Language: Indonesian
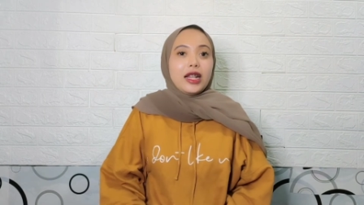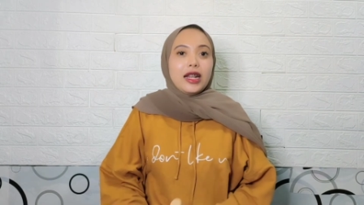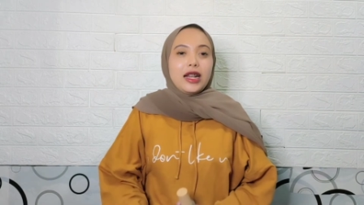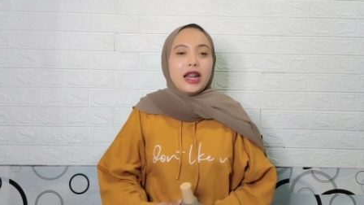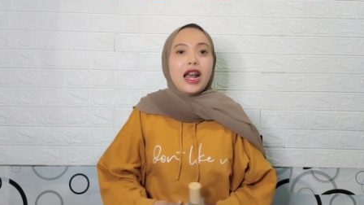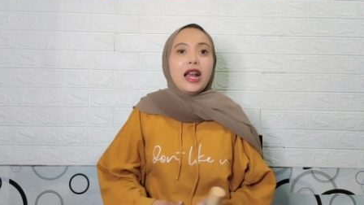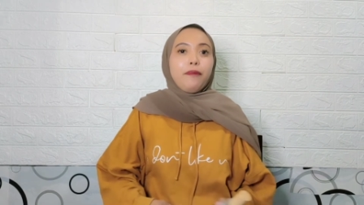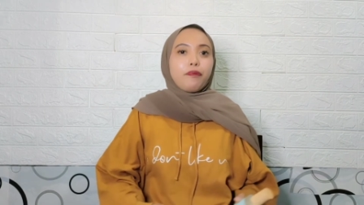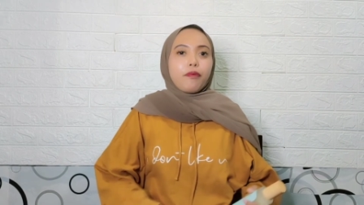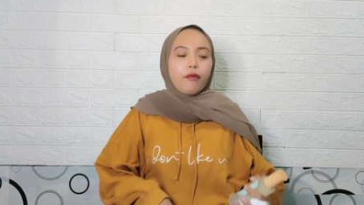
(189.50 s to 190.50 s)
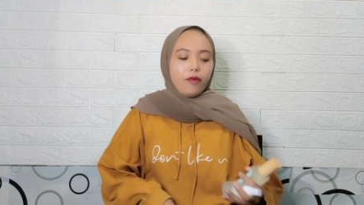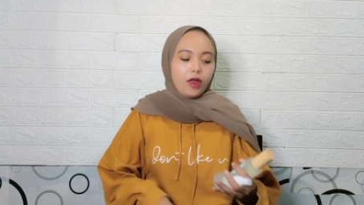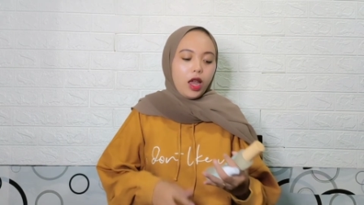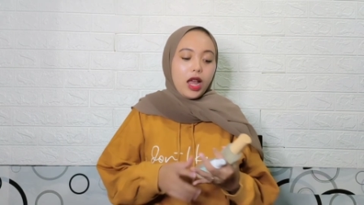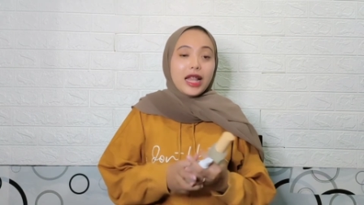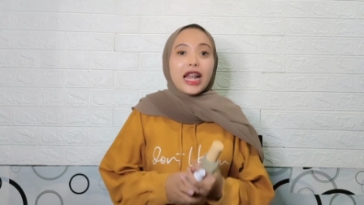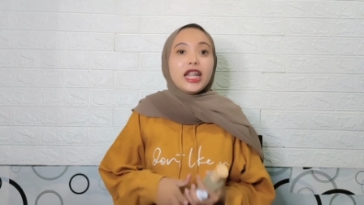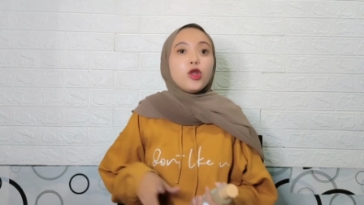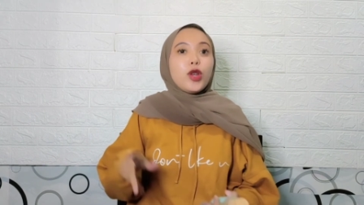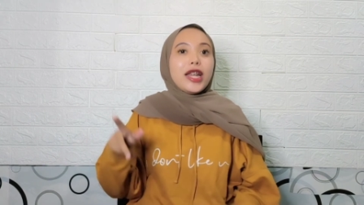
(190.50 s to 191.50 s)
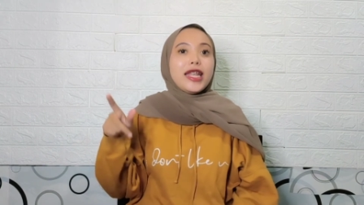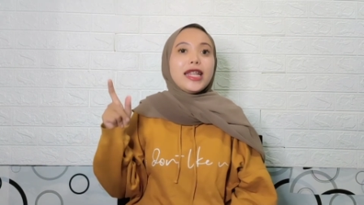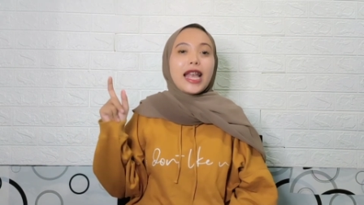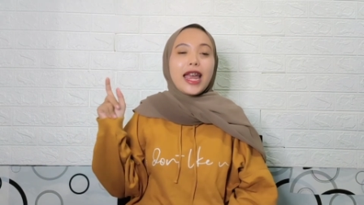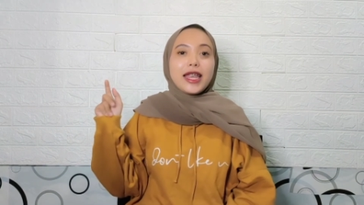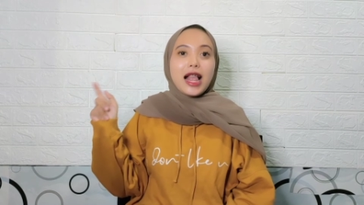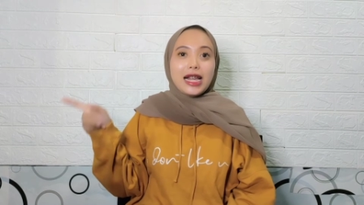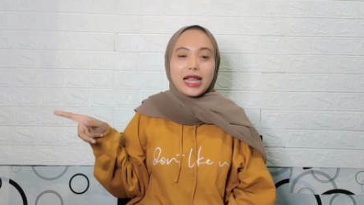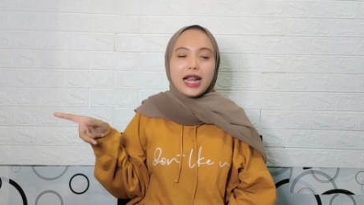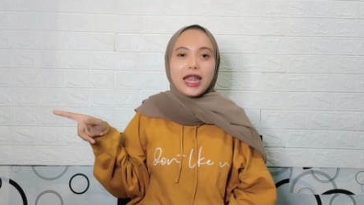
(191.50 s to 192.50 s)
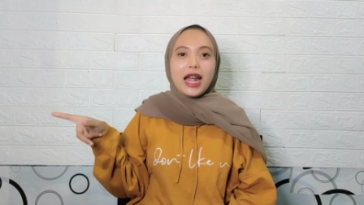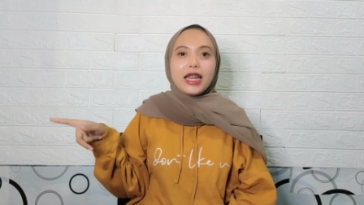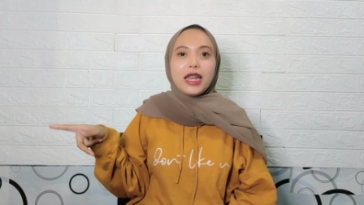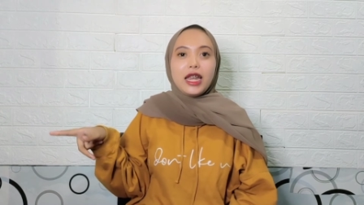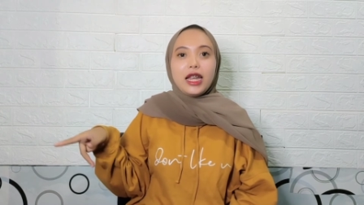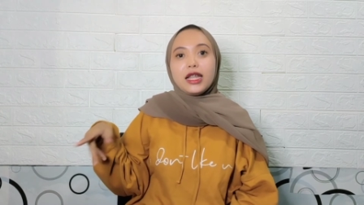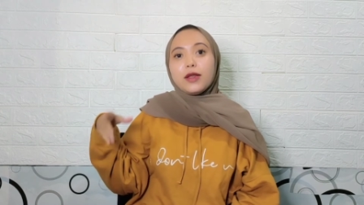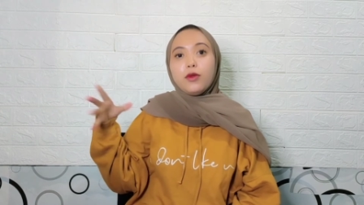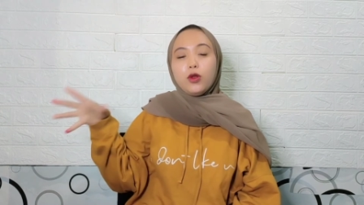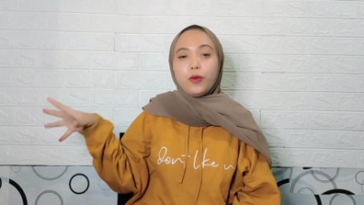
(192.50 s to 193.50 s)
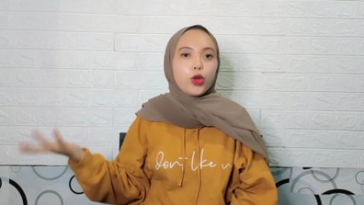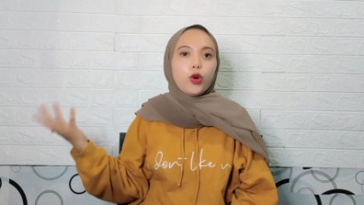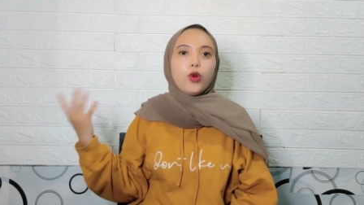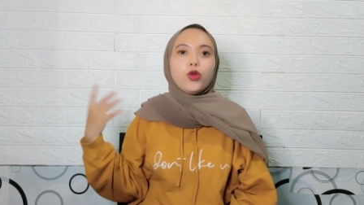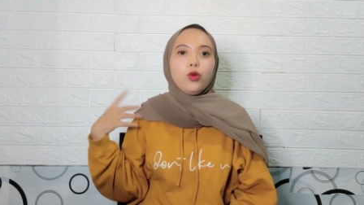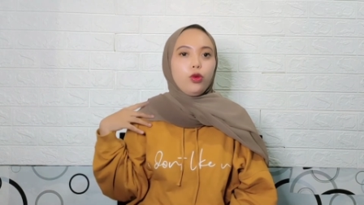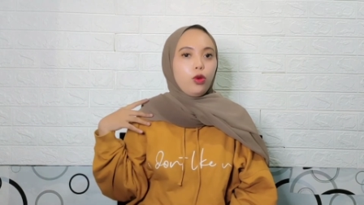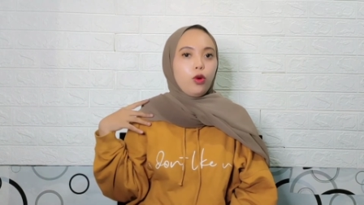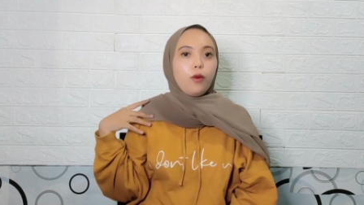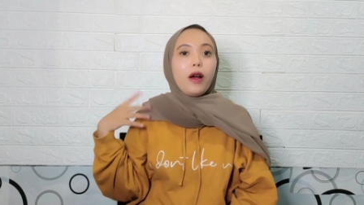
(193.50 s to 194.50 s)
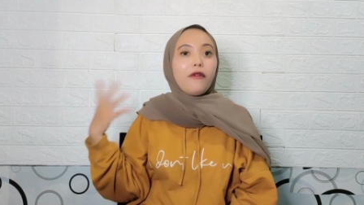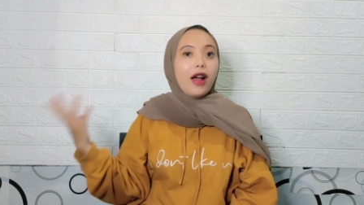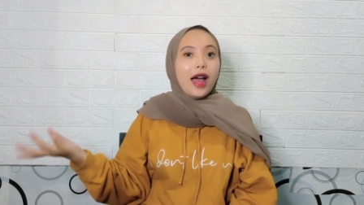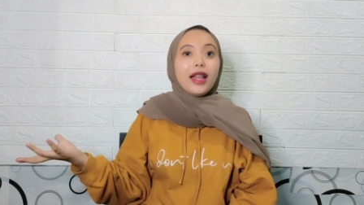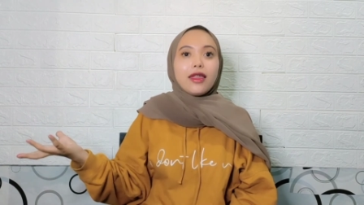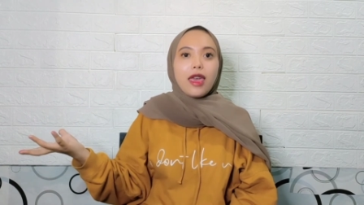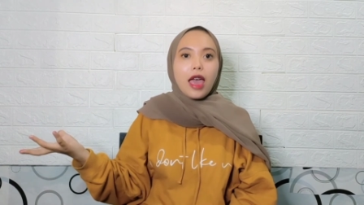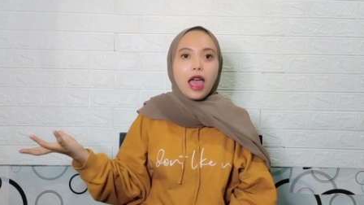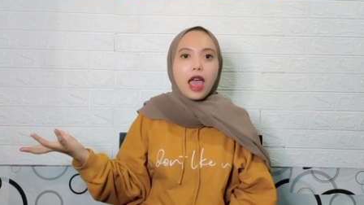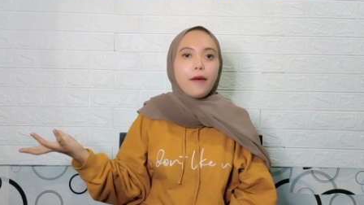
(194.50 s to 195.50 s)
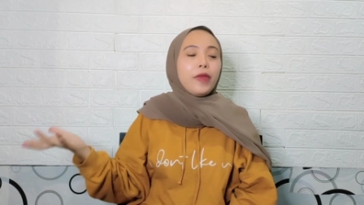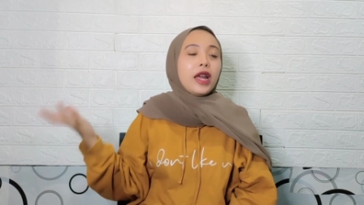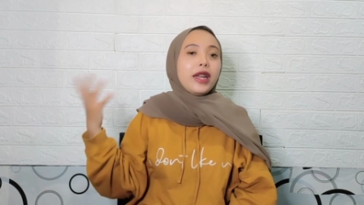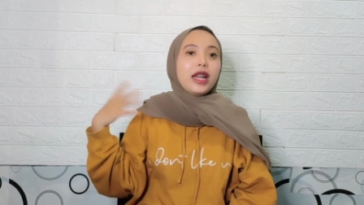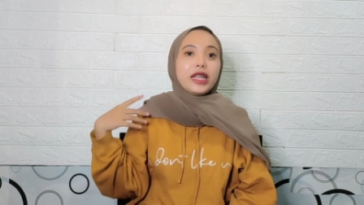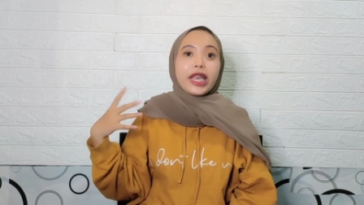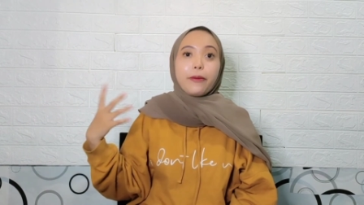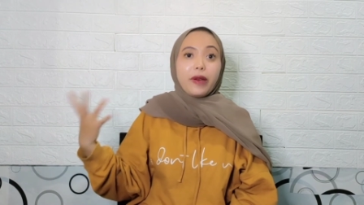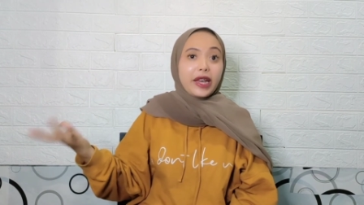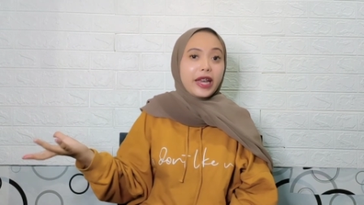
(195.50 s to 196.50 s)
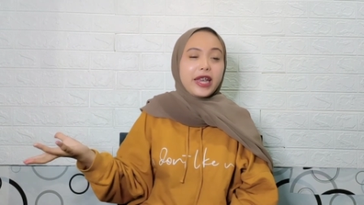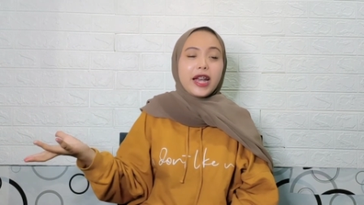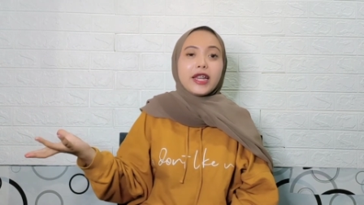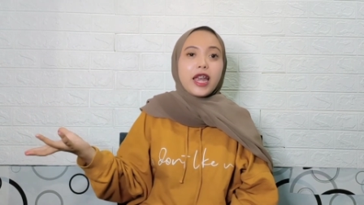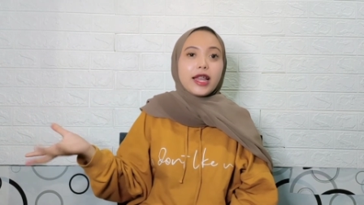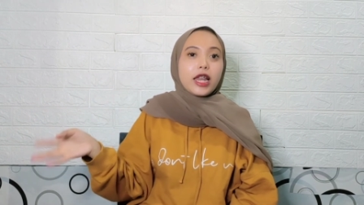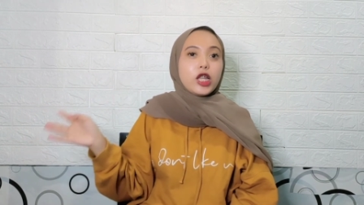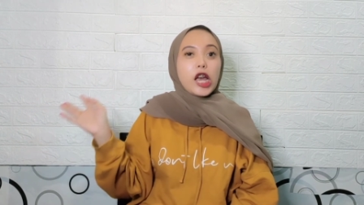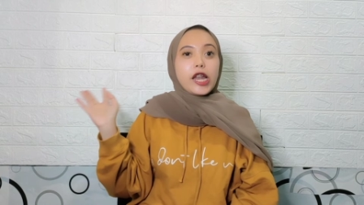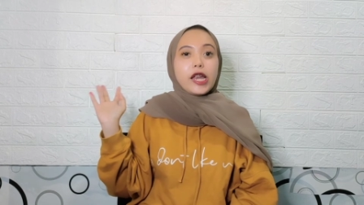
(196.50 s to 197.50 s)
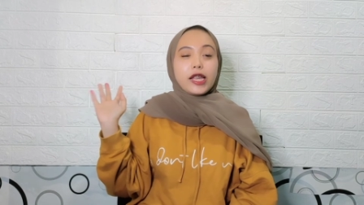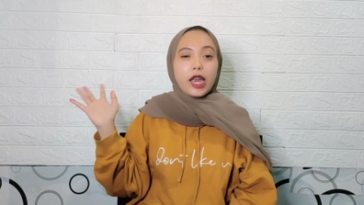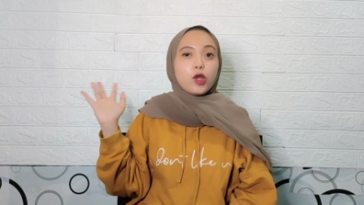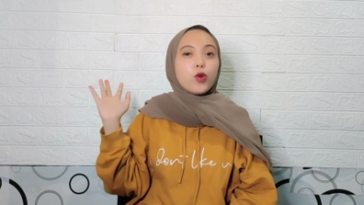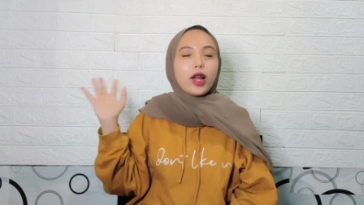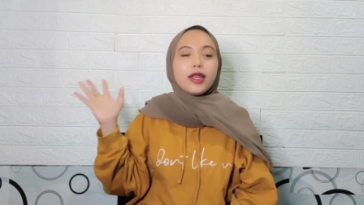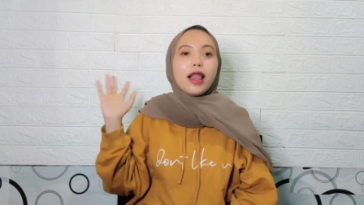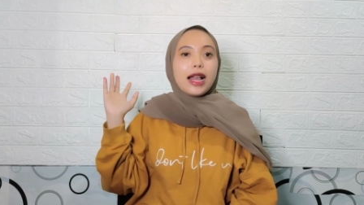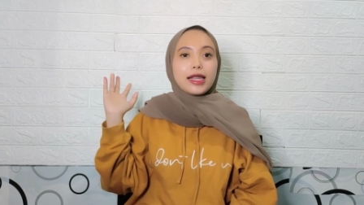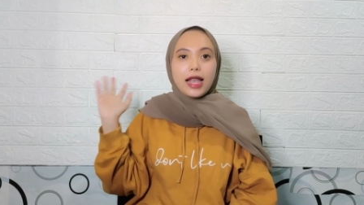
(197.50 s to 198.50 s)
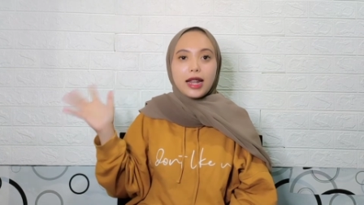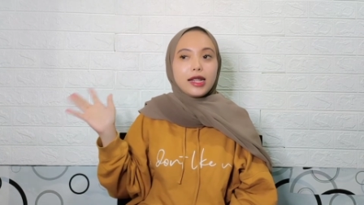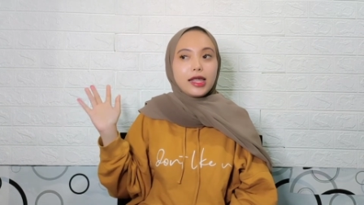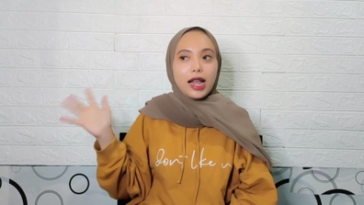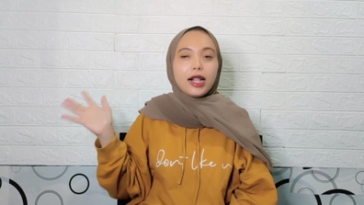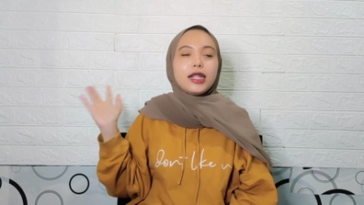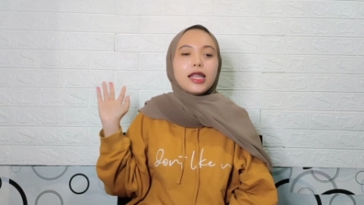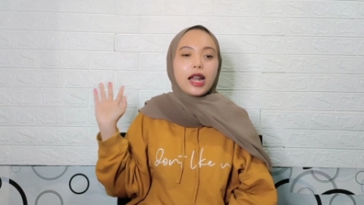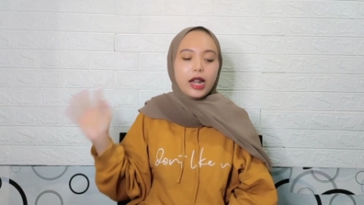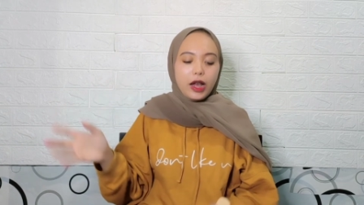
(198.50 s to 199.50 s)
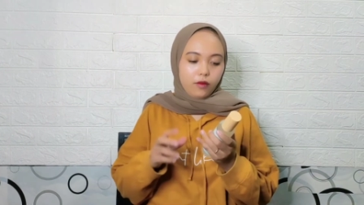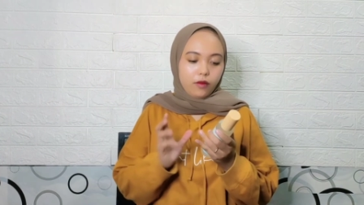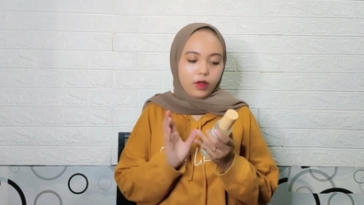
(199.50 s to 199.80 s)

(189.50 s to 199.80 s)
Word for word: Nah, tadi sudah di, saya jelaskan ya di sebelumnya untuk manfaatnya dari segi packagingannya tadi saya, saya sudah jelaskan detail di sana